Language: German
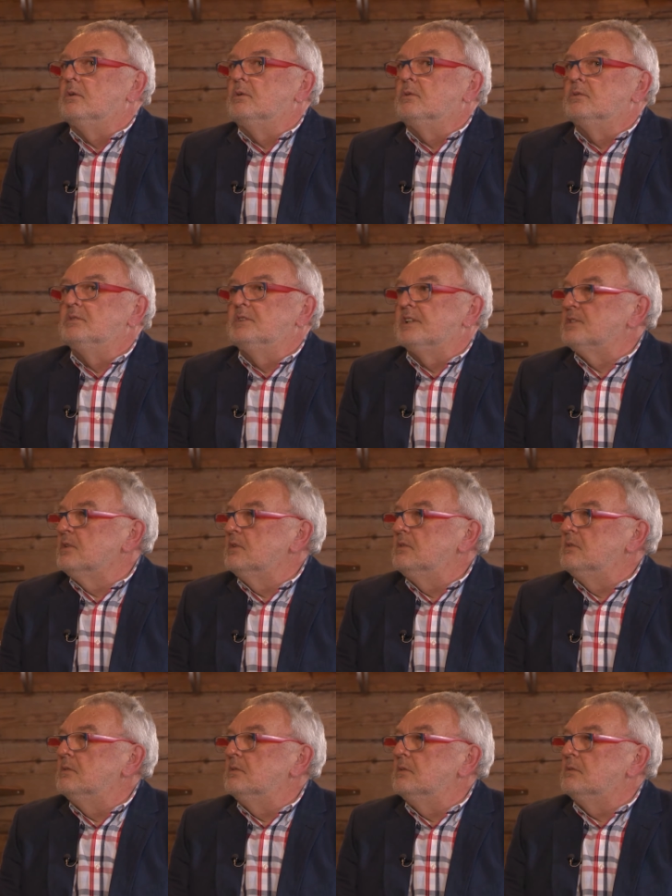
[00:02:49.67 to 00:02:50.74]
und das
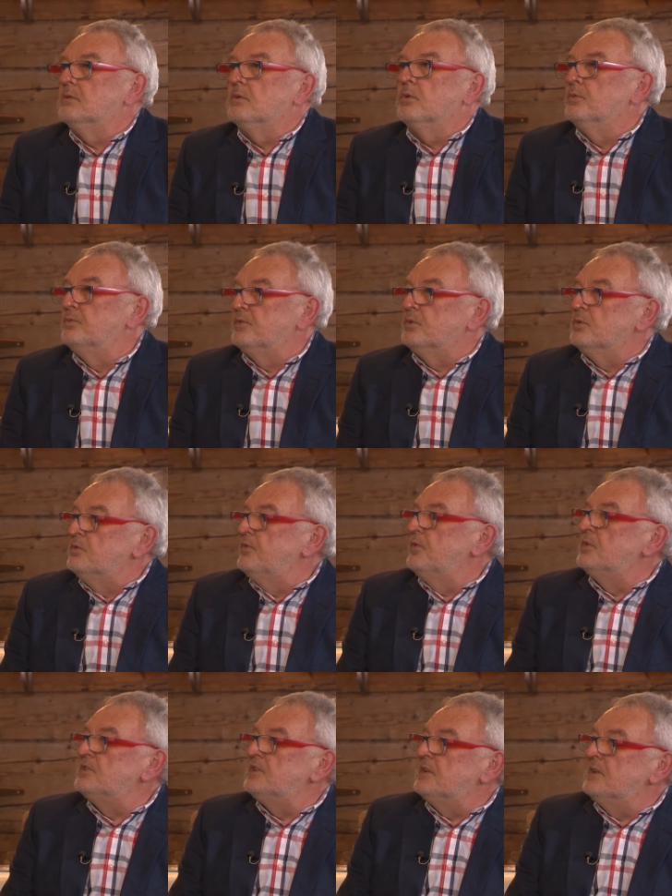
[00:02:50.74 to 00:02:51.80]
hat oft gut
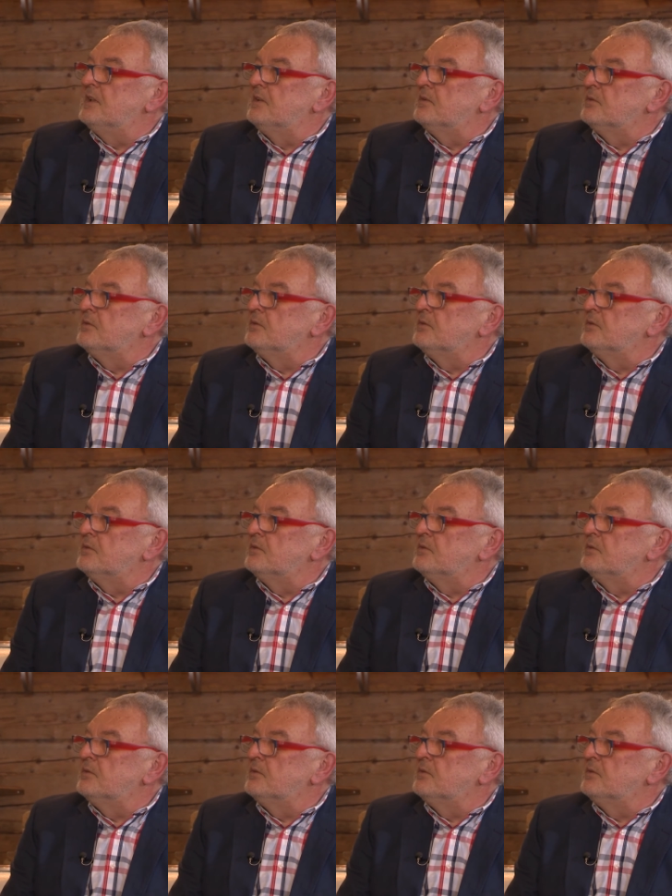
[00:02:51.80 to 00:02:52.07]
funktioniert,